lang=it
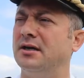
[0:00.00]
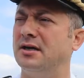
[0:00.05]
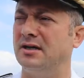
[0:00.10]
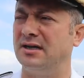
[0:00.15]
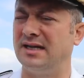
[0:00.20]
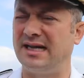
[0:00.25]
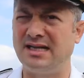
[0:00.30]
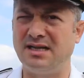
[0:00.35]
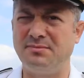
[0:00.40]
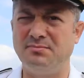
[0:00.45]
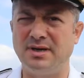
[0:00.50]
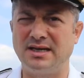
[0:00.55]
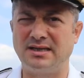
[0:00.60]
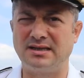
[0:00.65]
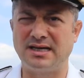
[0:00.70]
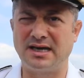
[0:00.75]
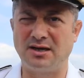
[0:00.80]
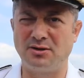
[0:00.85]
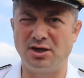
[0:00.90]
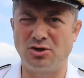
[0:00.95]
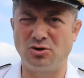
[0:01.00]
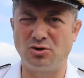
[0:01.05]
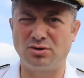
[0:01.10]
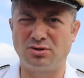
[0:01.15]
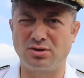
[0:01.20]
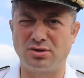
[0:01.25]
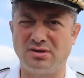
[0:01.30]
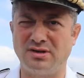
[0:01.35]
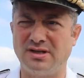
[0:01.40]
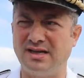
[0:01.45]
la libertà il
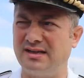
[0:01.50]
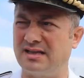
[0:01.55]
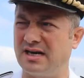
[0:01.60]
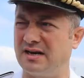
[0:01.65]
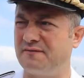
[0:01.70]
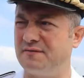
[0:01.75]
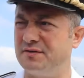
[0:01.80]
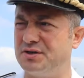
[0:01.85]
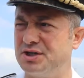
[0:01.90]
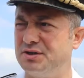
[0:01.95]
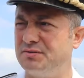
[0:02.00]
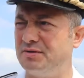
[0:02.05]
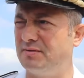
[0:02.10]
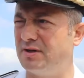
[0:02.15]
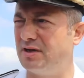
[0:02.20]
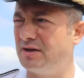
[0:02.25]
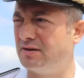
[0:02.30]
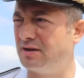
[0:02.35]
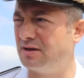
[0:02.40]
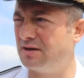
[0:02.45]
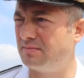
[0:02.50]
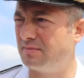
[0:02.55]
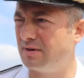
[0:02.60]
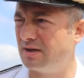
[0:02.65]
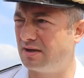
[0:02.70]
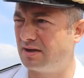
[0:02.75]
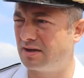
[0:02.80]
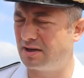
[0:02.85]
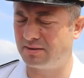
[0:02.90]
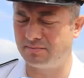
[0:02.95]
controllo dei traffici eh,
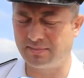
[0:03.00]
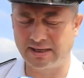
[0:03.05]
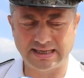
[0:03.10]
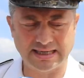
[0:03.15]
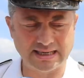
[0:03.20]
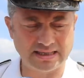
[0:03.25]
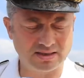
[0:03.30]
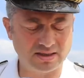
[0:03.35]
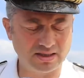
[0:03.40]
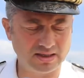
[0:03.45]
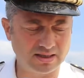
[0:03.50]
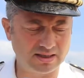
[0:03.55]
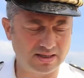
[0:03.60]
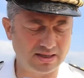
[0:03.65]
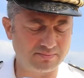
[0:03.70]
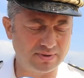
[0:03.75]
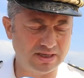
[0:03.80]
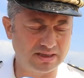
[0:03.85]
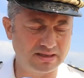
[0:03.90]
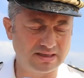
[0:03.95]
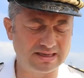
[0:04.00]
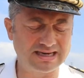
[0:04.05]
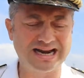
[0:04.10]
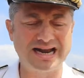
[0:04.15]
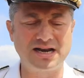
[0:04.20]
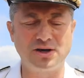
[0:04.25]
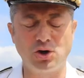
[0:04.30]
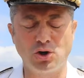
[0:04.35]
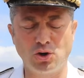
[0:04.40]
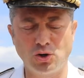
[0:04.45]
mercantili nel
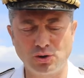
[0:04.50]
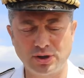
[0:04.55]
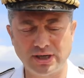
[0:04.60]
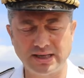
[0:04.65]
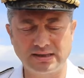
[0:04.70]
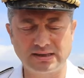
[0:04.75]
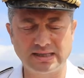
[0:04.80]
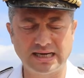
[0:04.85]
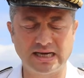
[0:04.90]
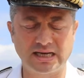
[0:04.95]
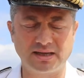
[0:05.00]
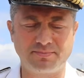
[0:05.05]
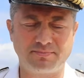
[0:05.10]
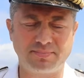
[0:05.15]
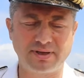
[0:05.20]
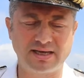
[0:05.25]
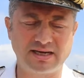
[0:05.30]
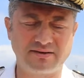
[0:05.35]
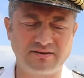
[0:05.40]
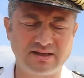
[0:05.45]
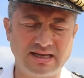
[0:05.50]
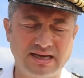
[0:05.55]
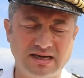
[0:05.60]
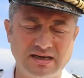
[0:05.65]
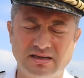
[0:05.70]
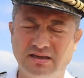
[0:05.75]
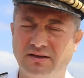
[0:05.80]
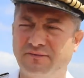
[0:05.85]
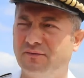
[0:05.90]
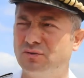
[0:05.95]
Mediterraneo orientale per evitare
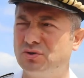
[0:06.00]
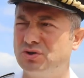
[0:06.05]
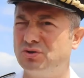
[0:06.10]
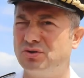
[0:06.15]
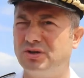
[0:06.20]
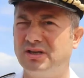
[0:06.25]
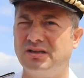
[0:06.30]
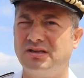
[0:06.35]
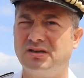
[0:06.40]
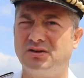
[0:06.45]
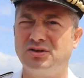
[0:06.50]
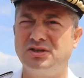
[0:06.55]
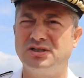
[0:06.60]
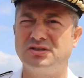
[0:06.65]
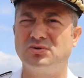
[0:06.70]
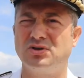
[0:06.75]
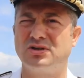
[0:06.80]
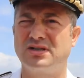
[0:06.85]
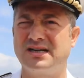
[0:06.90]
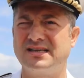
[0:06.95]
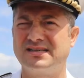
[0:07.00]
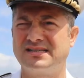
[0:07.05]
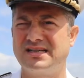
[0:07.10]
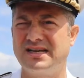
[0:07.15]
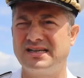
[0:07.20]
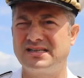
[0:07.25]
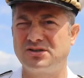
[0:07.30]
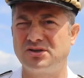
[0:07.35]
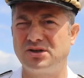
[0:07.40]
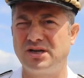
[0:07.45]
la diffusione del terrorismo
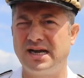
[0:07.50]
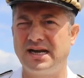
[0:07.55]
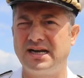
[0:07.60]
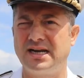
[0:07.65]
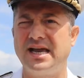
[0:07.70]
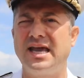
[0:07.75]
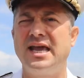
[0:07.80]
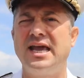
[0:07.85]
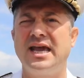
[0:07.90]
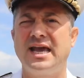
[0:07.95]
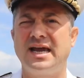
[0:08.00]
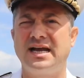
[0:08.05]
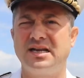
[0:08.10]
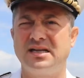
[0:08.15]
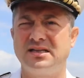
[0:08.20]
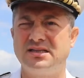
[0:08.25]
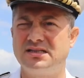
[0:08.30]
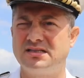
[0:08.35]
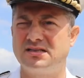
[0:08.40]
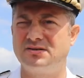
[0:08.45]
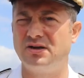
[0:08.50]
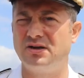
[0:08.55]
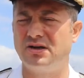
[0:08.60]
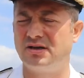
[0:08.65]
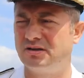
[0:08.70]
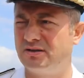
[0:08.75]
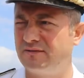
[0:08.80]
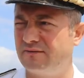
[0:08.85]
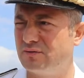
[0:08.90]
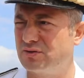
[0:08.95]
transnazionale e la,
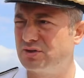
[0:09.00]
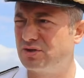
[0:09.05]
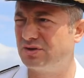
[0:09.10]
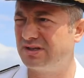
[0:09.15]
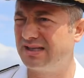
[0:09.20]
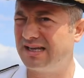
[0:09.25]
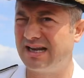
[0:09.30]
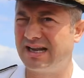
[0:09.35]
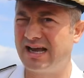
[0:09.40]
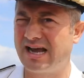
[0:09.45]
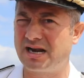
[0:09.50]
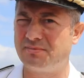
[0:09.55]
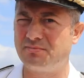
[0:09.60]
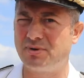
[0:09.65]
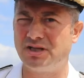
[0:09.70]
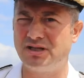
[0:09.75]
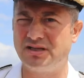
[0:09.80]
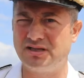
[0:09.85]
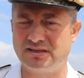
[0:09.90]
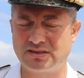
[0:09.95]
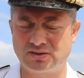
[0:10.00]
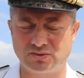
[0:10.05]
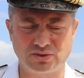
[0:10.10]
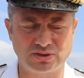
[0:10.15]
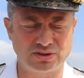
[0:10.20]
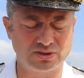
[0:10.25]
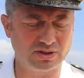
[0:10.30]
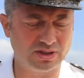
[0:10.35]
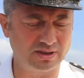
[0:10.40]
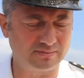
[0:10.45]
diffusione delle armi di
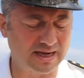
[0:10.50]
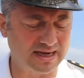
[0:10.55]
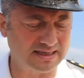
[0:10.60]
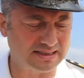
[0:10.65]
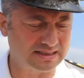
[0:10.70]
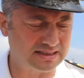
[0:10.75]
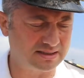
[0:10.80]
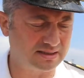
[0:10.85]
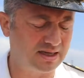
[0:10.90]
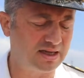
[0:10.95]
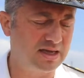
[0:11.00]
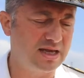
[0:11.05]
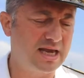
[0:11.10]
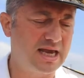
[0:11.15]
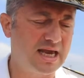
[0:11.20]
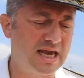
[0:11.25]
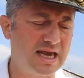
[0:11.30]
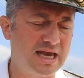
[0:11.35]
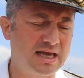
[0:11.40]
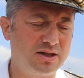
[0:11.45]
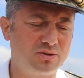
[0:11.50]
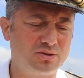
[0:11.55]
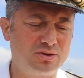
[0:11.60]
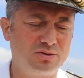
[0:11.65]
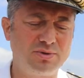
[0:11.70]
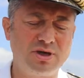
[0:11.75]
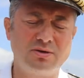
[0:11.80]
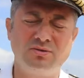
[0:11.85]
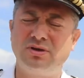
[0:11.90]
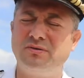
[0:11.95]
distruzione di massa e non
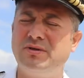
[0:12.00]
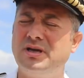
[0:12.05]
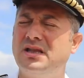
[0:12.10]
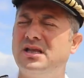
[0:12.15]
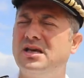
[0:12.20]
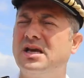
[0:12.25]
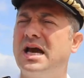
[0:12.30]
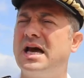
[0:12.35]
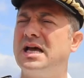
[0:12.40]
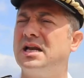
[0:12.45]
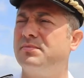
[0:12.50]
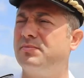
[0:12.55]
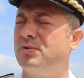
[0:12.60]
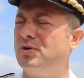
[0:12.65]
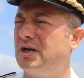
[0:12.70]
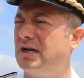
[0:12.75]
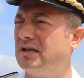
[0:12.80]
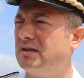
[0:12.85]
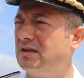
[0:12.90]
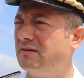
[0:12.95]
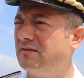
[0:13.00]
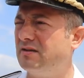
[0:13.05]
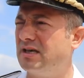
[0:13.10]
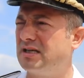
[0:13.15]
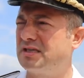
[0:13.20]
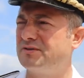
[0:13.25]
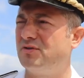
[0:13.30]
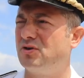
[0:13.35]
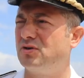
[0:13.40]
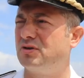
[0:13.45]
dobbiamo dimenticare poi
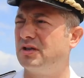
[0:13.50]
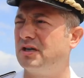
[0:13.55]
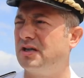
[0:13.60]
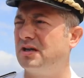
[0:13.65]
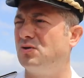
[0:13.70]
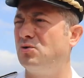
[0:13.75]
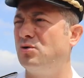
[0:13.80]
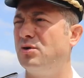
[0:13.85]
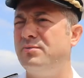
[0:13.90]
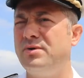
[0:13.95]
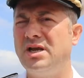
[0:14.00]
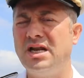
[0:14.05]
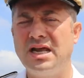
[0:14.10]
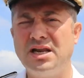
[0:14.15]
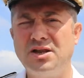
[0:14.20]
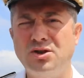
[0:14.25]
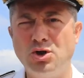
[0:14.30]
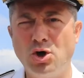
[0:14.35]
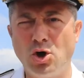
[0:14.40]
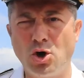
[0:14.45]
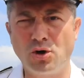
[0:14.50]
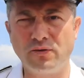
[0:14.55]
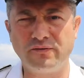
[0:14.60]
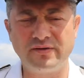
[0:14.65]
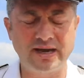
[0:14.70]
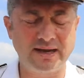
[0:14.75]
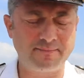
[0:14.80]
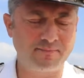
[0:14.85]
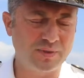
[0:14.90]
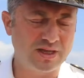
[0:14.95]
l'attività svolta nel
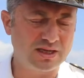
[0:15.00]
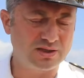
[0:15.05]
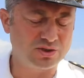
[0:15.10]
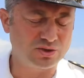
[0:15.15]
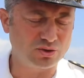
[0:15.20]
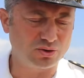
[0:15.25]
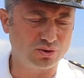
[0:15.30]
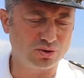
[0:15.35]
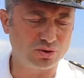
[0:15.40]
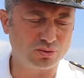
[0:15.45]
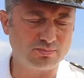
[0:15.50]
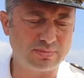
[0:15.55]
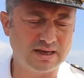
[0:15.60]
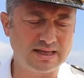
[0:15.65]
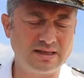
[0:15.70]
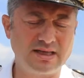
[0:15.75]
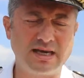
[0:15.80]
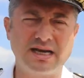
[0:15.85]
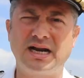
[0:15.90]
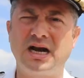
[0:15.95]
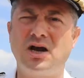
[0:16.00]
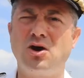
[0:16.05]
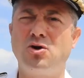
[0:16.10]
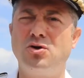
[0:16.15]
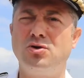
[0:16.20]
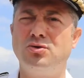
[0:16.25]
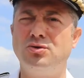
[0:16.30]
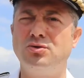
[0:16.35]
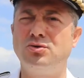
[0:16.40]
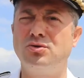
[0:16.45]
2009 sotto bandiera
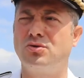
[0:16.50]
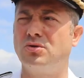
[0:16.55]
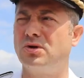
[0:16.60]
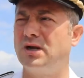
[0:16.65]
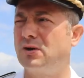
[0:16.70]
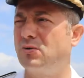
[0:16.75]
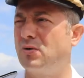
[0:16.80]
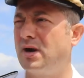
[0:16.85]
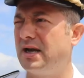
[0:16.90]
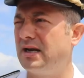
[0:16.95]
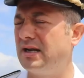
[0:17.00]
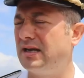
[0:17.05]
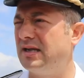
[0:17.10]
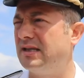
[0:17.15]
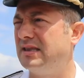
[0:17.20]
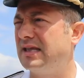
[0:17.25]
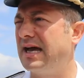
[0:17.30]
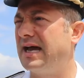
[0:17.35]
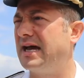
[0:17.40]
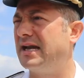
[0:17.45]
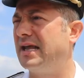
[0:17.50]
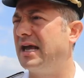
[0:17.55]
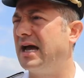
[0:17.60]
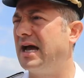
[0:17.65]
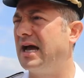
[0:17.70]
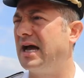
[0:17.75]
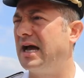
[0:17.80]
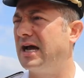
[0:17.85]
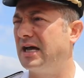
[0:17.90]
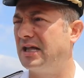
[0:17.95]
ONU con la quale
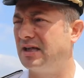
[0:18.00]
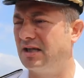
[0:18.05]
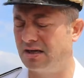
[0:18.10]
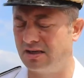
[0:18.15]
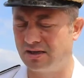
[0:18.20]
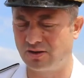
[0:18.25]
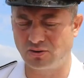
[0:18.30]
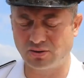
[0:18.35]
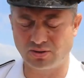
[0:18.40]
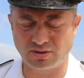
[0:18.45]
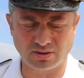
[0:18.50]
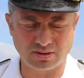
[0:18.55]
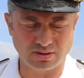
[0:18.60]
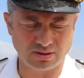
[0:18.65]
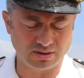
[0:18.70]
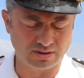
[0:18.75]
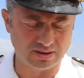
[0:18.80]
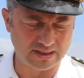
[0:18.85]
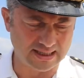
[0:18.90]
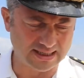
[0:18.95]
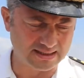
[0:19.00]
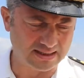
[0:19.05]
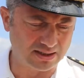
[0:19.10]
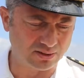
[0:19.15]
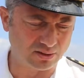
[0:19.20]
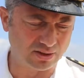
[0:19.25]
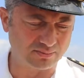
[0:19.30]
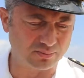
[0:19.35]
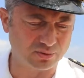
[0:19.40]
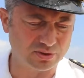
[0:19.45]
l'Italia ha, eh, ha,
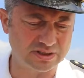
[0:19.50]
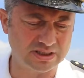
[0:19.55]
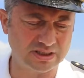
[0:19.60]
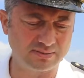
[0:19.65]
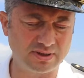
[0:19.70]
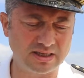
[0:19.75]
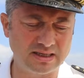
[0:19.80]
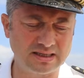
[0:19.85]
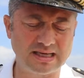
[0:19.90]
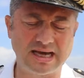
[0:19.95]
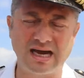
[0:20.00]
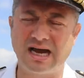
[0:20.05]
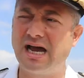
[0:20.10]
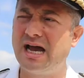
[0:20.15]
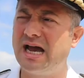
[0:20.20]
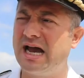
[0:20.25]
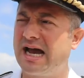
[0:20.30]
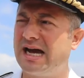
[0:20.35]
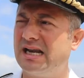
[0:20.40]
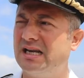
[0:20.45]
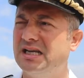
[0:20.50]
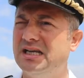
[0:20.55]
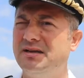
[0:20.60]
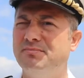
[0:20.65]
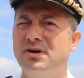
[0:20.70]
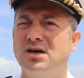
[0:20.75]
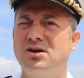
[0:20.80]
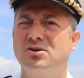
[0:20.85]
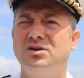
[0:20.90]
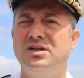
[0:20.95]
dato la possibilità al
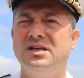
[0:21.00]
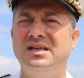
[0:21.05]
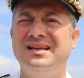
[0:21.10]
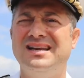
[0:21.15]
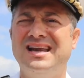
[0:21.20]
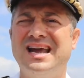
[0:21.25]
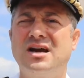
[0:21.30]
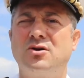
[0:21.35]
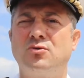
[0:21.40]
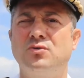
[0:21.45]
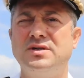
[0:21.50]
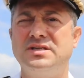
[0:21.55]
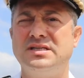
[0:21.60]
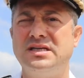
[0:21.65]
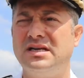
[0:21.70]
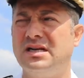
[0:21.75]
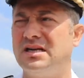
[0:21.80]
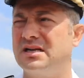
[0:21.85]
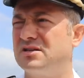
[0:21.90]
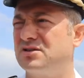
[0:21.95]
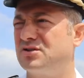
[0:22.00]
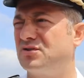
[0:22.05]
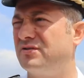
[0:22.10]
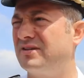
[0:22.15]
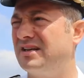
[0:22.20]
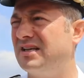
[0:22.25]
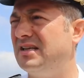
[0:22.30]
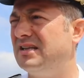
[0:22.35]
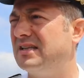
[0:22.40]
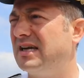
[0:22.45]
Libero di riacquisire la
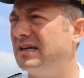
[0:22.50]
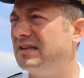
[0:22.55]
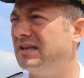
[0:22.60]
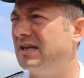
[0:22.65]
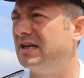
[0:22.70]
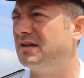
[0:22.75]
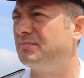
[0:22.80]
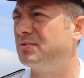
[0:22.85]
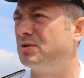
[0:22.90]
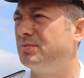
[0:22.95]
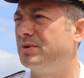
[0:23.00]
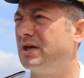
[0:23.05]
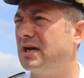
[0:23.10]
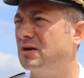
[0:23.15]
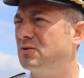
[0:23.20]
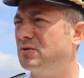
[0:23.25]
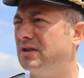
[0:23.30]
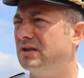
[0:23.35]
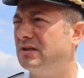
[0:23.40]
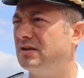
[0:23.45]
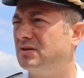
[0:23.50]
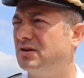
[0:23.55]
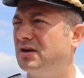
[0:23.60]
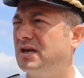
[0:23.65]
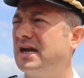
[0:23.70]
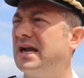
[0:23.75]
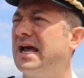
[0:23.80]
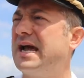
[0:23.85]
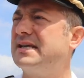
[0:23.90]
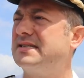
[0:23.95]
sovranità delle proprie acque
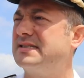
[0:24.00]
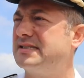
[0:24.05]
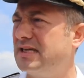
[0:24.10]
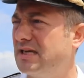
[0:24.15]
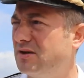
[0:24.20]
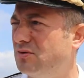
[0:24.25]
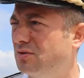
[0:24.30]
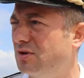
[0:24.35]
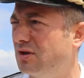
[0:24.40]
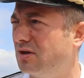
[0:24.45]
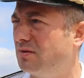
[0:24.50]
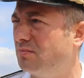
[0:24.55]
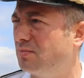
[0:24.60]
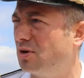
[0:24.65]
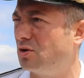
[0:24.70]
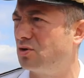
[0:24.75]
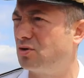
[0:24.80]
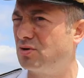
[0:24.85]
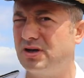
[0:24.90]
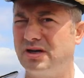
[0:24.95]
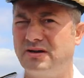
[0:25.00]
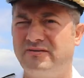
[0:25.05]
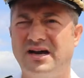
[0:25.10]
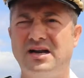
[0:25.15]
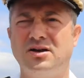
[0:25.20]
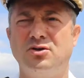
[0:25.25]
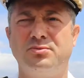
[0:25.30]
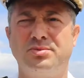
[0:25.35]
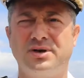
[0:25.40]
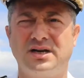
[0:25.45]
territoriali a seguito del blocco
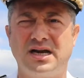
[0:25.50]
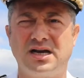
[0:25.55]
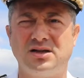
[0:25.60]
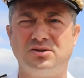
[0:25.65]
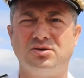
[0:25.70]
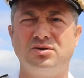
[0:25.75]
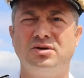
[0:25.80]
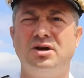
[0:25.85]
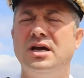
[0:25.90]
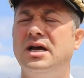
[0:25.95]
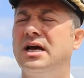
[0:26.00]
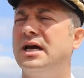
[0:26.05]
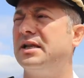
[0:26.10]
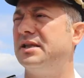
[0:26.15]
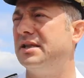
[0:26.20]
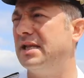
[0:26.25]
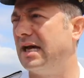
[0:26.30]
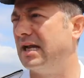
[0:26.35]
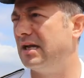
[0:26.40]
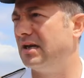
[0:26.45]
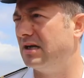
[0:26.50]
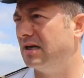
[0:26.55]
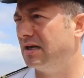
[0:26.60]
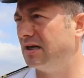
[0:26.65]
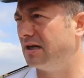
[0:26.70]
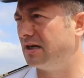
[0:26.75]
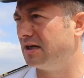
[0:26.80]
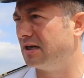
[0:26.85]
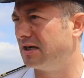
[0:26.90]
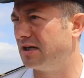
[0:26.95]
navale operato
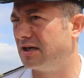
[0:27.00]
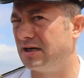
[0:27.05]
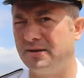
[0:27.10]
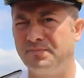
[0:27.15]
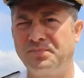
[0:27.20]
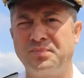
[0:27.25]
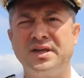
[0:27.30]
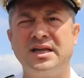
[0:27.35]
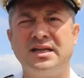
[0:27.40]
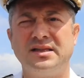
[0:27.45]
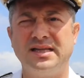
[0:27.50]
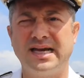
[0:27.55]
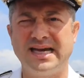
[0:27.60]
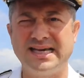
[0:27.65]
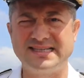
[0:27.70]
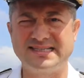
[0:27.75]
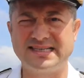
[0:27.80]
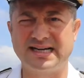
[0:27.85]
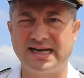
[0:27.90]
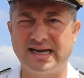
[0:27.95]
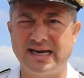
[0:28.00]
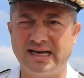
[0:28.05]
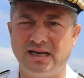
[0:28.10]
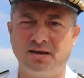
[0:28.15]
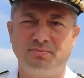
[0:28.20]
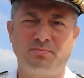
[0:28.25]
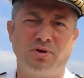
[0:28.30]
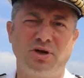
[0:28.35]
dal, da Israele.